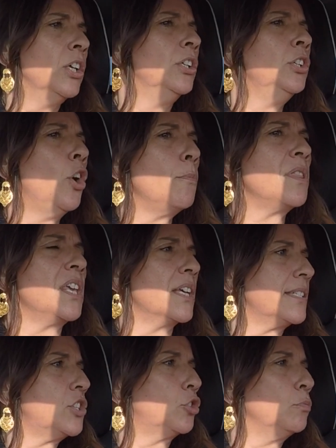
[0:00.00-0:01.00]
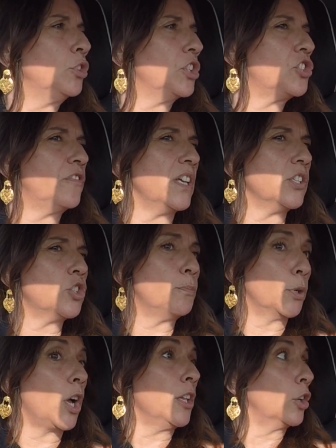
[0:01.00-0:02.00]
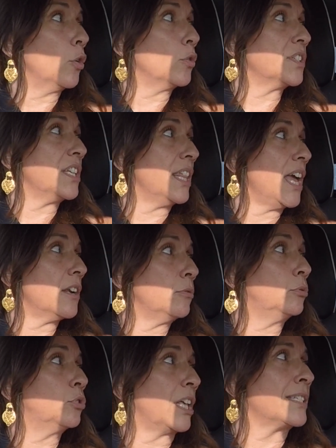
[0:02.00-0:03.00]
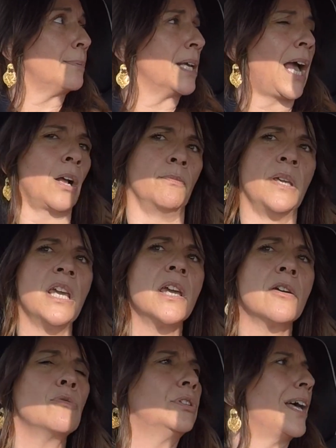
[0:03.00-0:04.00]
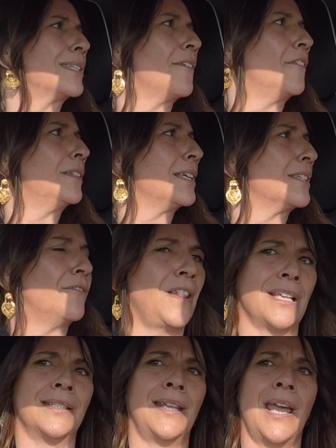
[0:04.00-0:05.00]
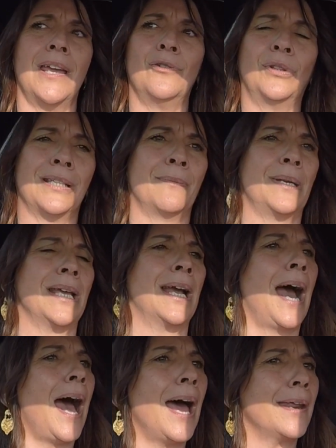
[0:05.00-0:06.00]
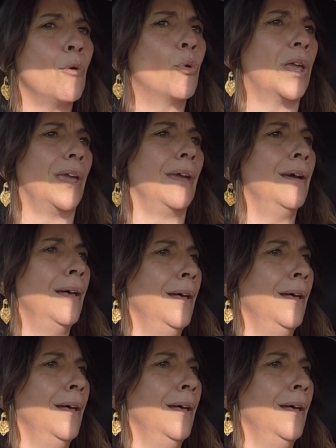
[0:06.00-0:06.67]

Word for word: não me digas isto muitas vezes porque olha que eu considero. Tu estás a brincar comigo, estás a, estás a falar sério, estás a brincar, é o quê?